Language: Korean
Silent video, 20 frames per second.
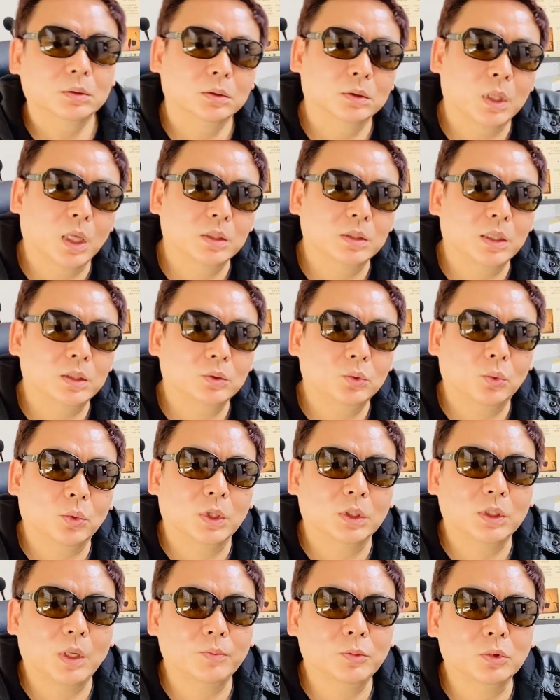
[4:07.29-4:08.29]
4달
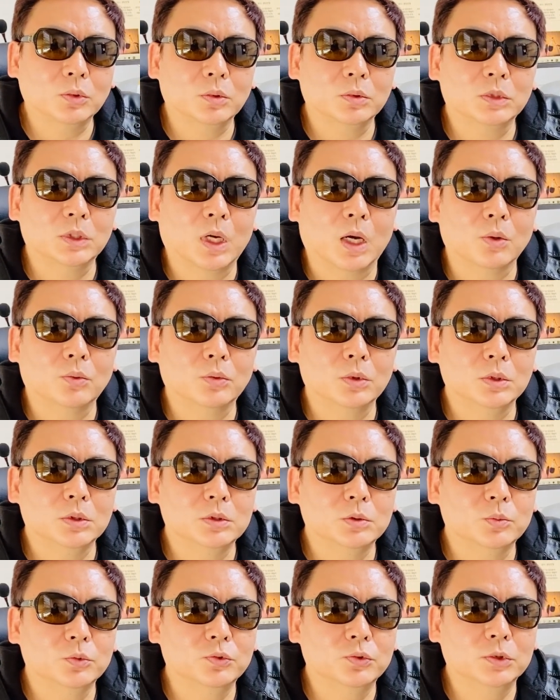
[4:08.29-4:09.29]
동안 삼성전자 갖고
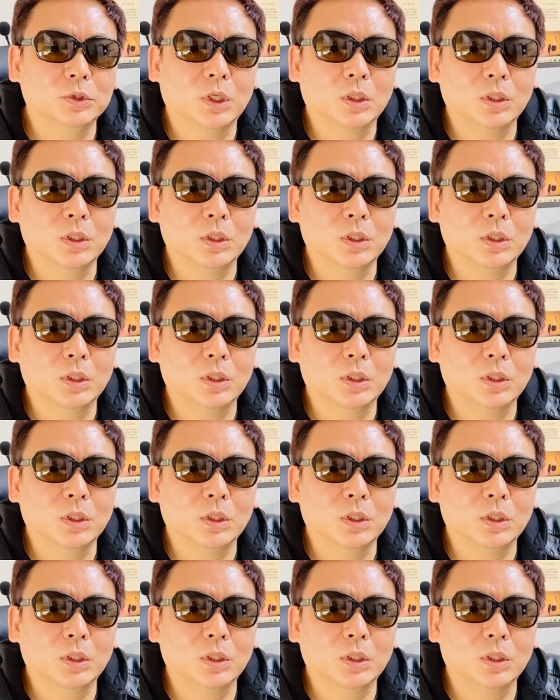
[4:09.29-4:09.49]
있으면 수익